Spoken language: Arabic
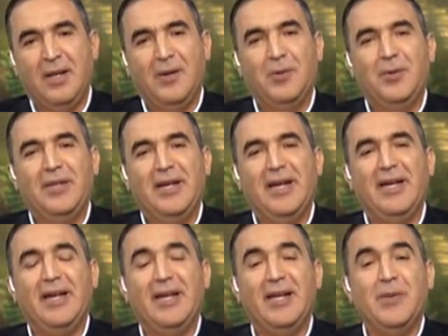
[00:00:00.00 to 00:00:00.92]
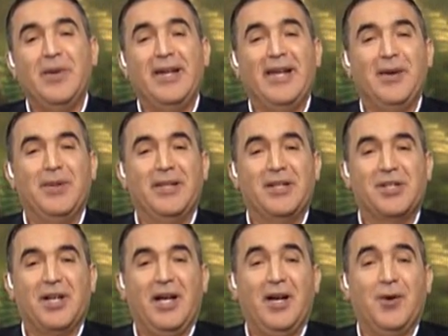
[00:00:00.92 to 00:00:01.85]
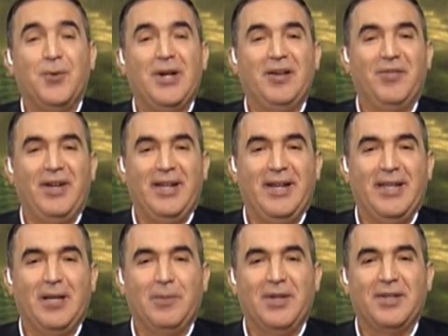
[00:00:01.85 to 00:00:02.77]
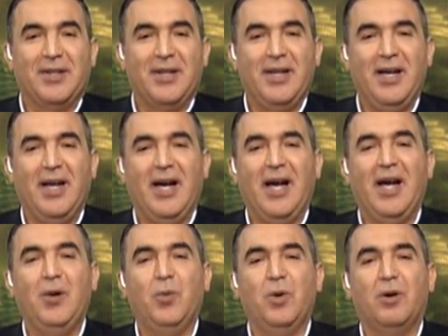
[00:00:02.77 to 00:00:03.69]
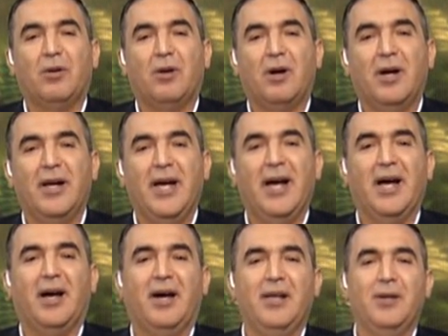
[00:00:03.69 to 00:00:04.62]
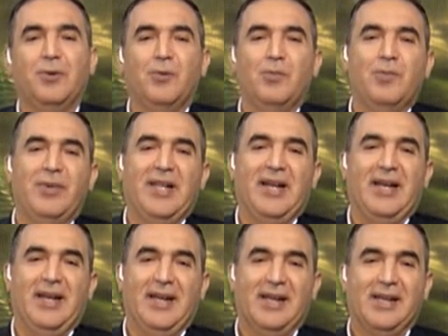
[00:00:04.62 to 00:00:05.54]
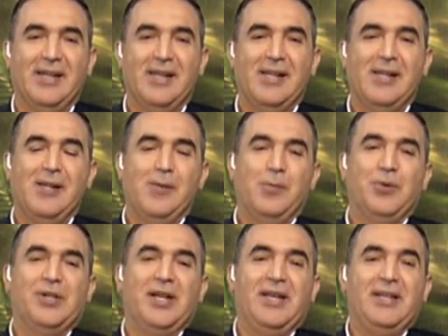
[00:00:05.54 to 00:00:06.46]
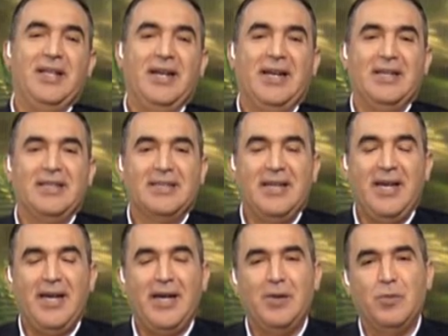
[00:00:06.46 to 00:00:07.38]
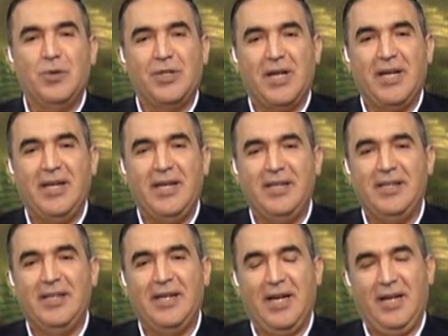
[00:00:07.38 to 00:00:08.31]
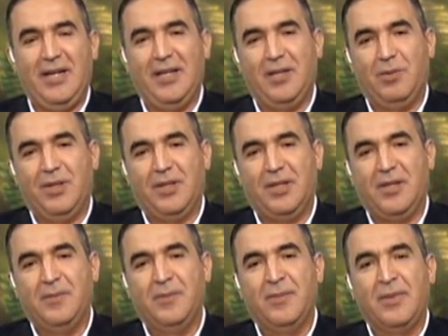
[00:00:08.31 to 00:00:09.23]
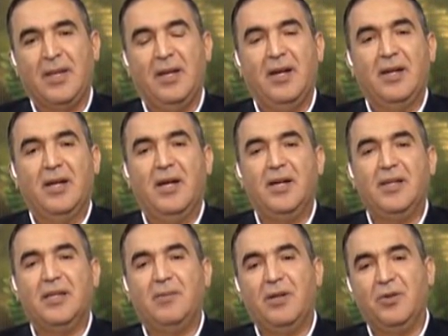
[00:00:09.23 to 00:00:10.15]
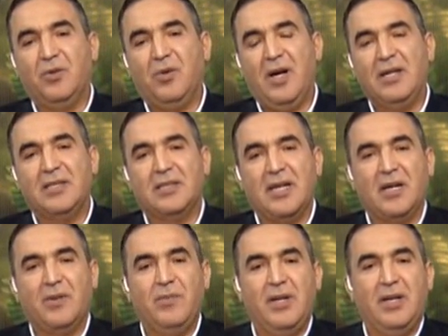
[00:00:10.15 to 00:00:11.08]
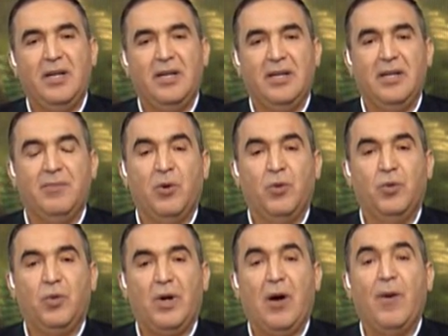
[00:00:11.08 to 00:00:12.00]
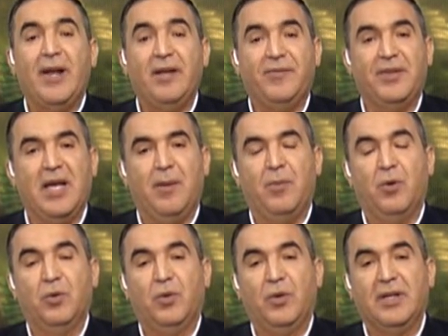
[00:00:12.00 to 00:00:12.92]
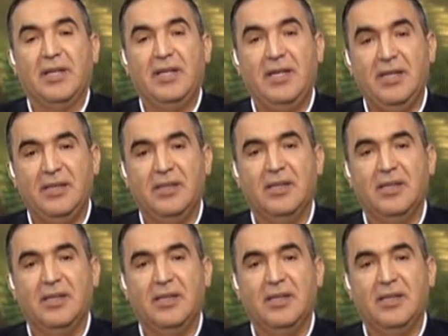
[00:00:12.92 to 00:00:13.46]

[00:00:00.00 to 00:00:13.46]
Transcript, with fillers: ودائما أبدا شعارنا في العيادة البيطرية الوقاية خير من العلاج مشاهدينا الأعزاء مشاهدي العيادة البيطرية النهاردة برضو هنستكمل موضوع أو هنبدأ موضوع جديد